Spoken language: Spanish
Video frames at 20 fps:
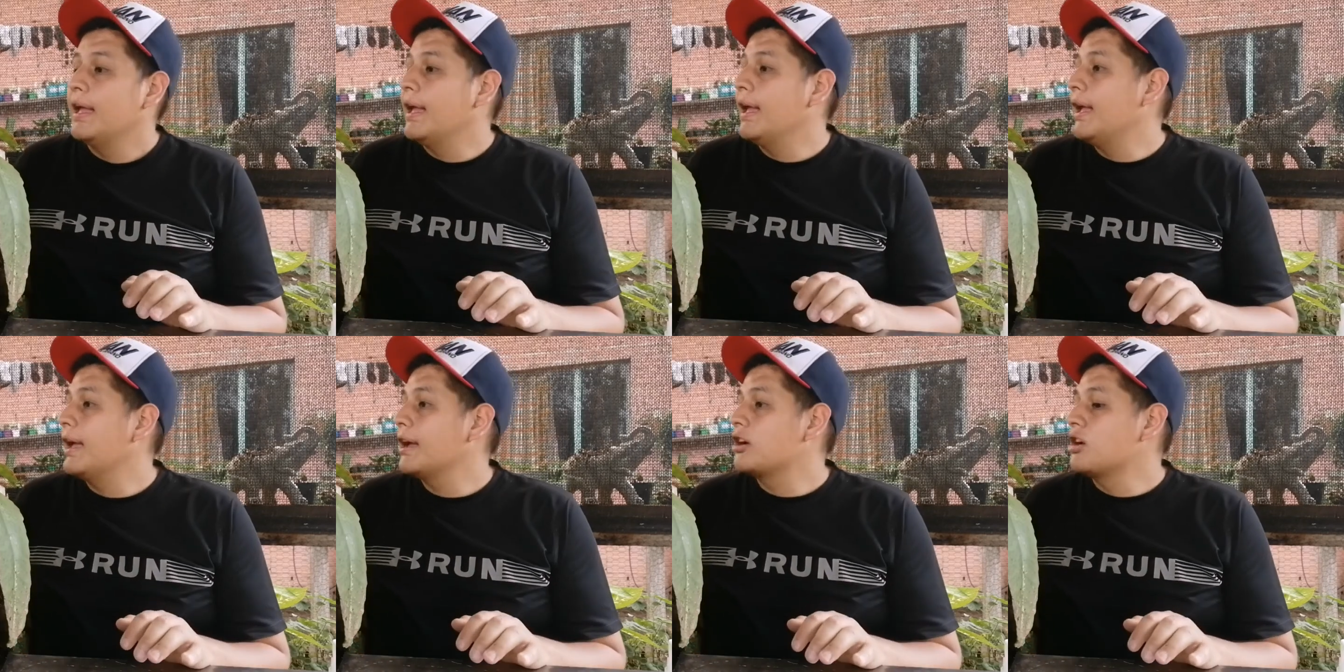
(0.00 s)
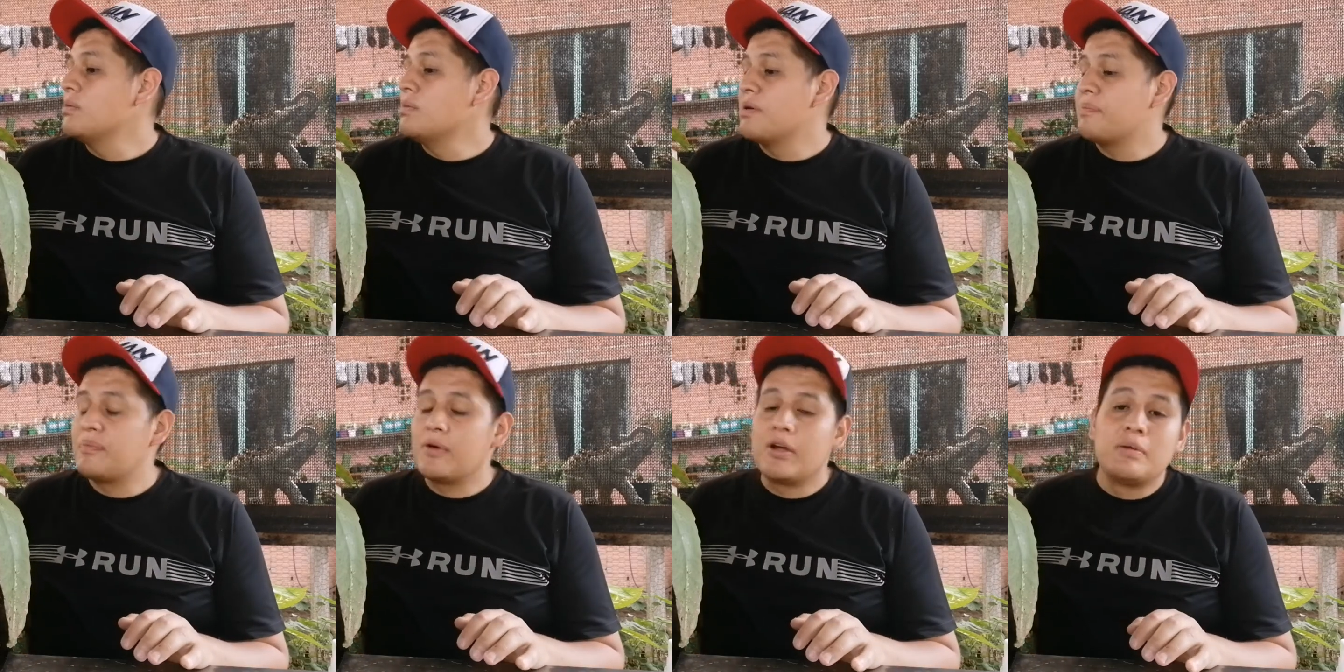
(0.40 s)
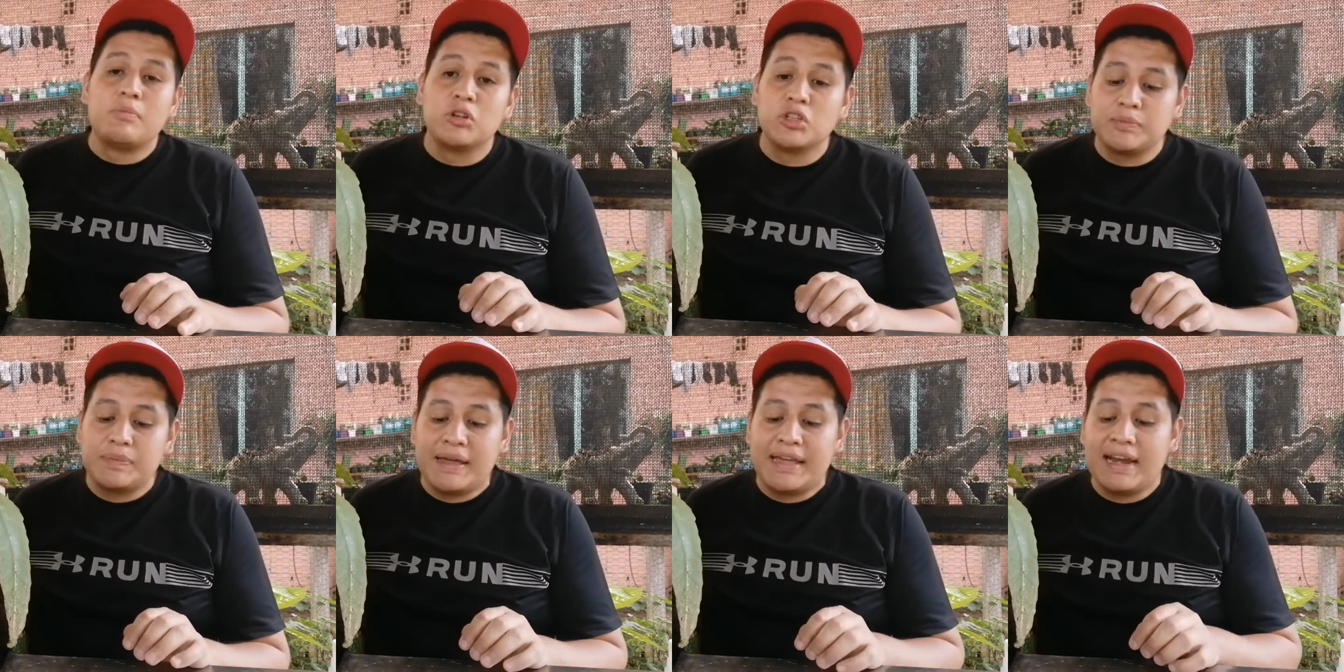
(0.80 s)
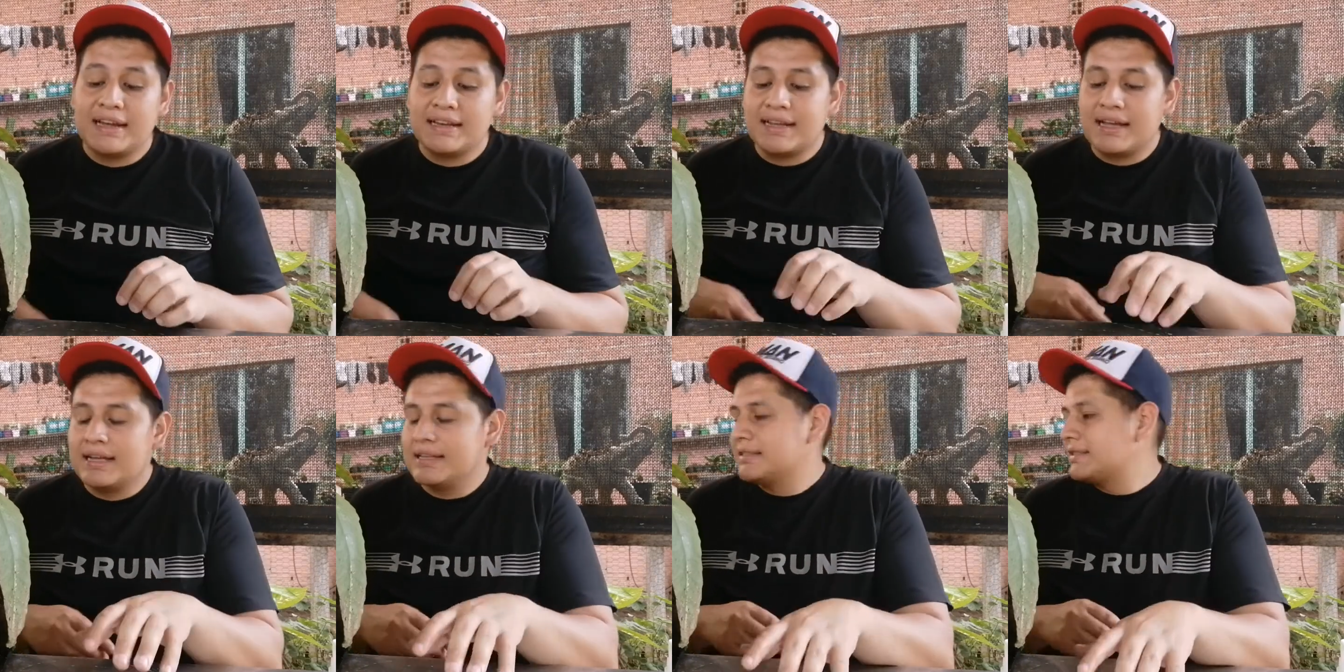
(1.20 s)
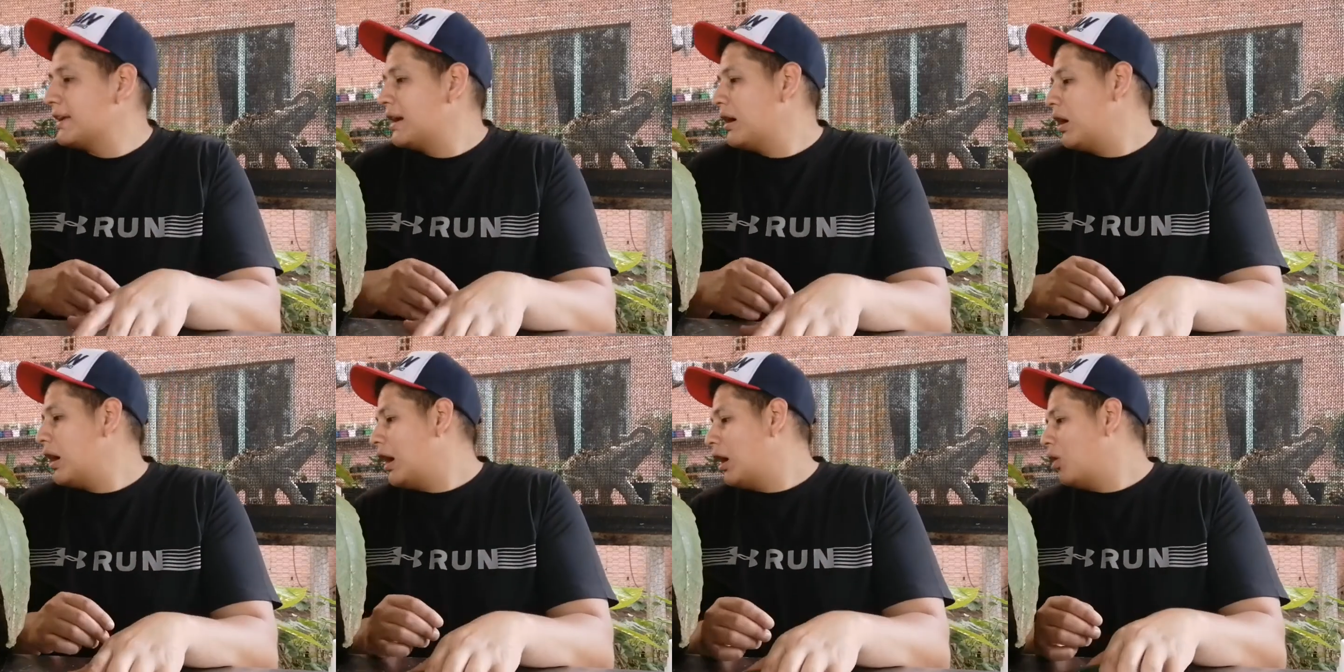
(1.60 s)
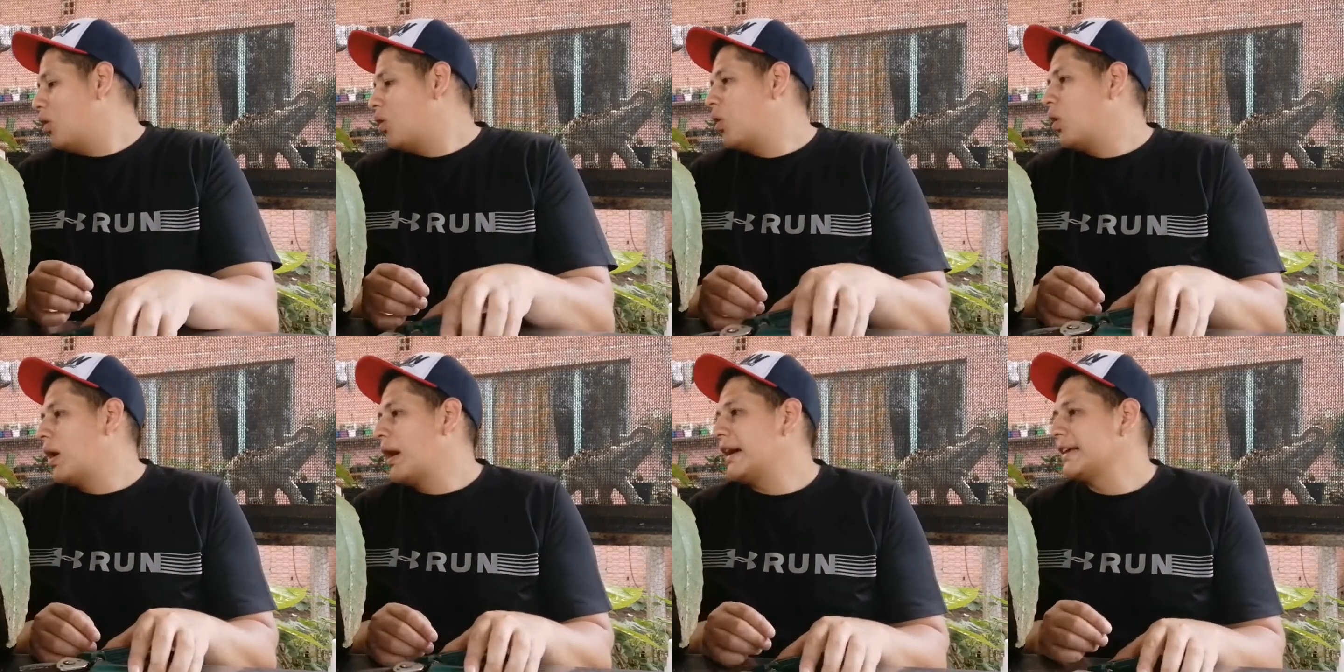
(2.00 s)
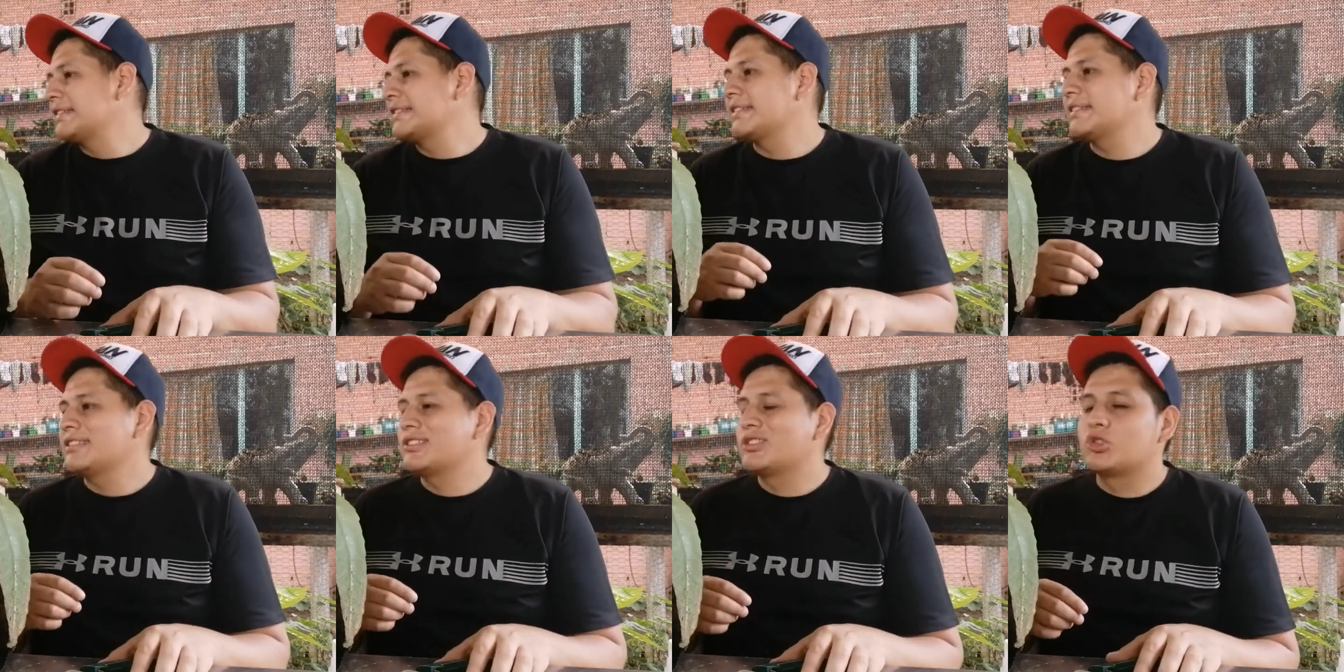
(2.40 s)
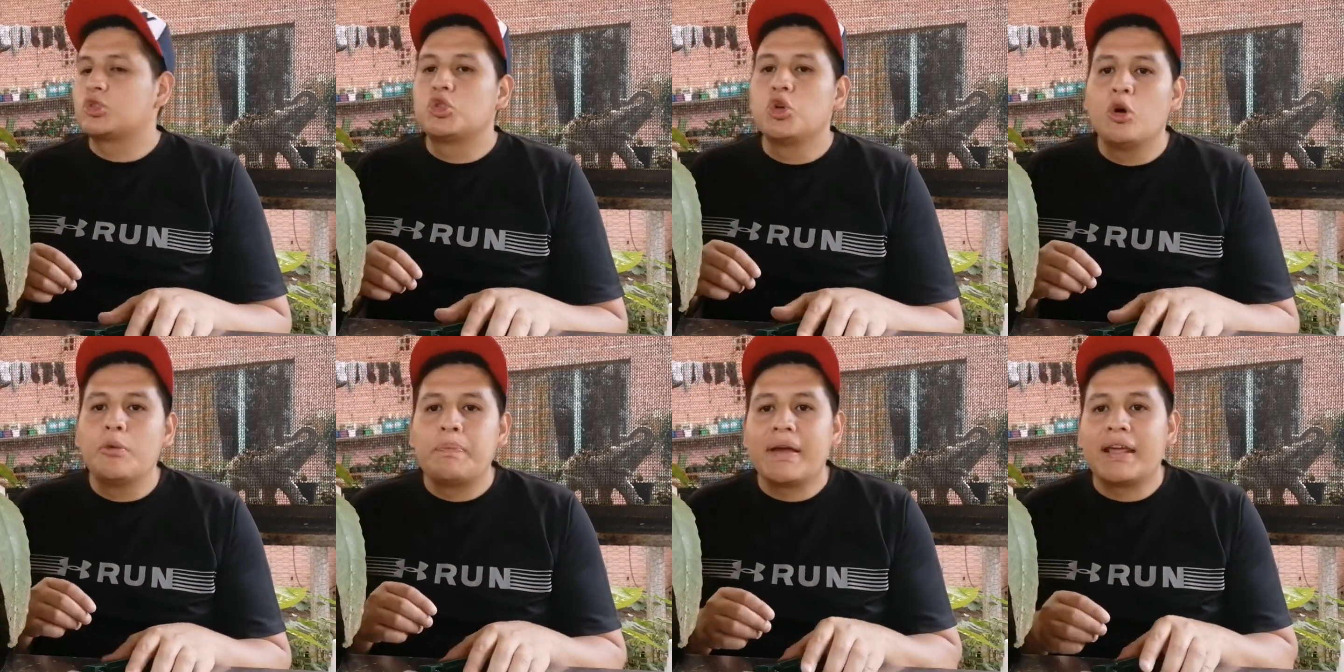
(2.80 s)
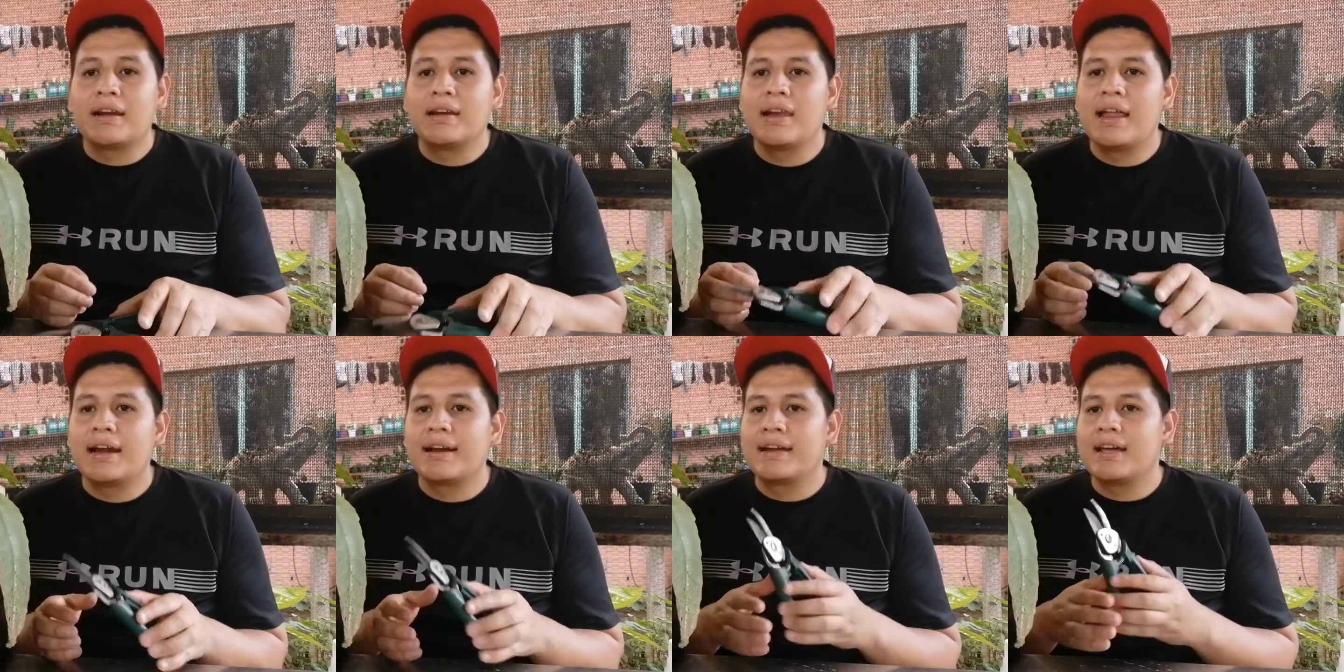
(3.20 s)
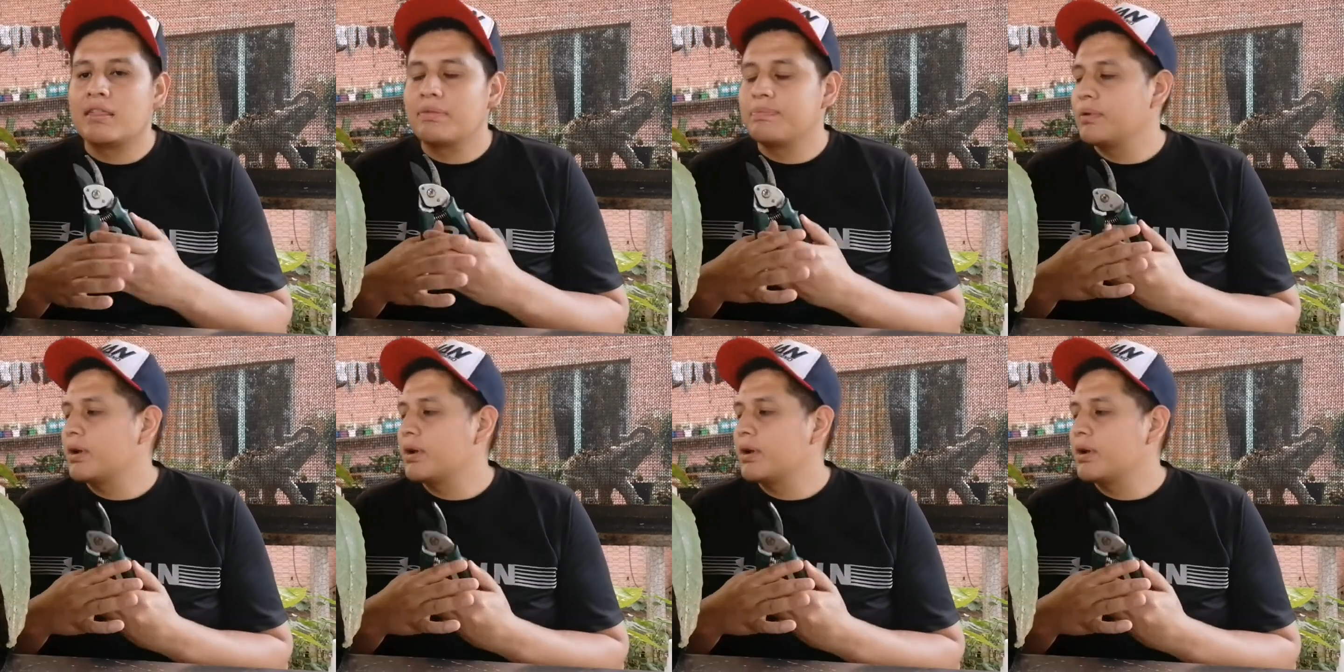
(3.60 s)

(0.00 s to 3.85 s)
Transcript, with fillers: Eh, como podemos ver alcanza hojas súper largas.